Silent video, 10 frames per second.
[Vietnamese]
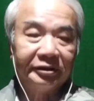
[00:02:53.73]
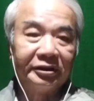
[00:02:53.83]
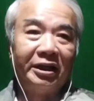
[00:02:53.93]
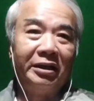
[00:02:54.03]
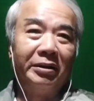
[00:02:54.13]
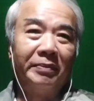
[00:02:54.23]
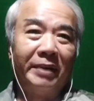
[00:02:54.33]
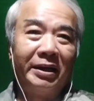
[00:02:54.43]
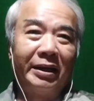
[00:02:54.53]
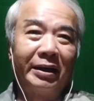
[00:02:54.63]
thì
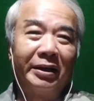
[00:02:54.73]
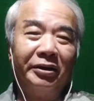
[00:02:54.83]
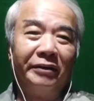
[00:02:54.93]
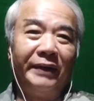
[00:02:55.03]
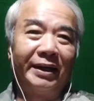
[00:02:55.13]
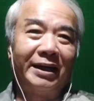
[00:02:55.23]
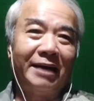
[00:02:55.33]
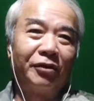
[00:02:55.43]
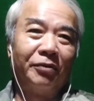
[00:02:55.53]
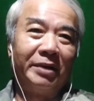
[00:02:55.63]
bởi vì cái người Việt
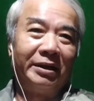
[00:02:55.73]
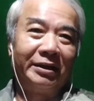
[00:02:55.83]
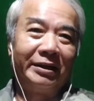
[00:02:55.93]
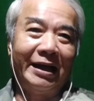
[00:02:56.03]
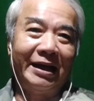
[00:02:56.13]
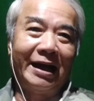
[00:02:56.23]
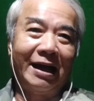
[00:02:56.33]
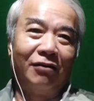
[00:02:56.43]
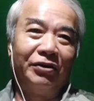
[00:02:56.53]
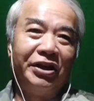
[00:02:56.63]
Nam của mình thì ăn
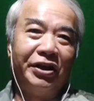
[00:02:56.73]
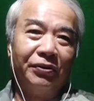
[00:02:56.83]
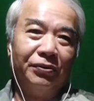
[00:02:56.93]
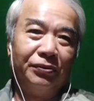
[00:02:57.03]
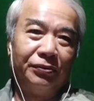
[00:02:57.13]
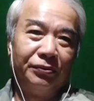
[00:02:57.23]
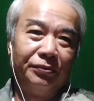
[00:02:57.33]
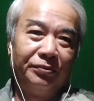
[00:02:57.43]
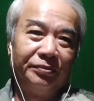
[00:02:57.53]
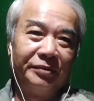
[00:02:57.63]
gạo nó nhiều
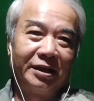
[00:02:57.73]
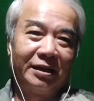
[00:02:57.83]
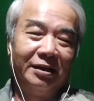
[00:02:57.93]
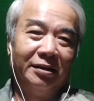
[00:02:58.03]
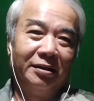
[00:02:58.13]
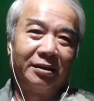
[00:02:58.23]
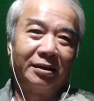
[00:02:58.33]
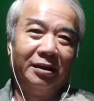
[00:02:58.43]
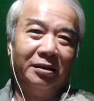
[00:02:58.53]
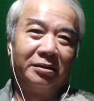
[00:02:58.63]
nên cái lượng
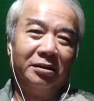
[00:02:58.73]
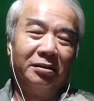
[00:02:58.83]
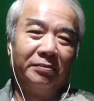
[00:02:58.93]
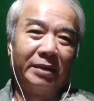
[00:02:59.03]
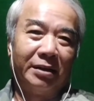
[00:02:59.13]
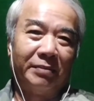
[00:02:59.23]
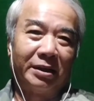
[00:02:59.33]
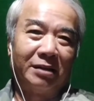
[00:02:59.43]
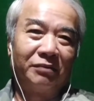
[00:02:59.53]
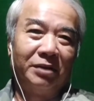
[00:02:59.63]
cái lượng đường mà mà
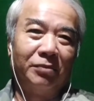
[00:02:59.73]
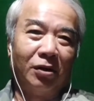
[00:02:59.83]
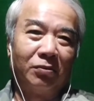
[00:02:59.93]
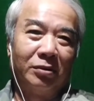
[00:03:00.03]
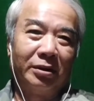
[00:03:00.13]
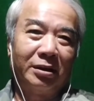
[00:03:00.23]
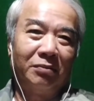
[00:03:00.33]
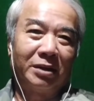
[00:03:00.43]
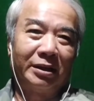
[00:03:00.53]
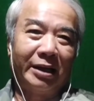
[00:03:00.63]
trong tinh bột ờ,
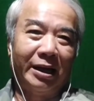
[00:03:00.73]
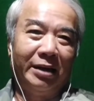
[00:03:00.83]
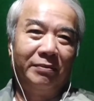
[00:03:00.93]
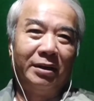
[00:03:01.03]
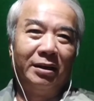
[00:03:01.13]
trong cơ thể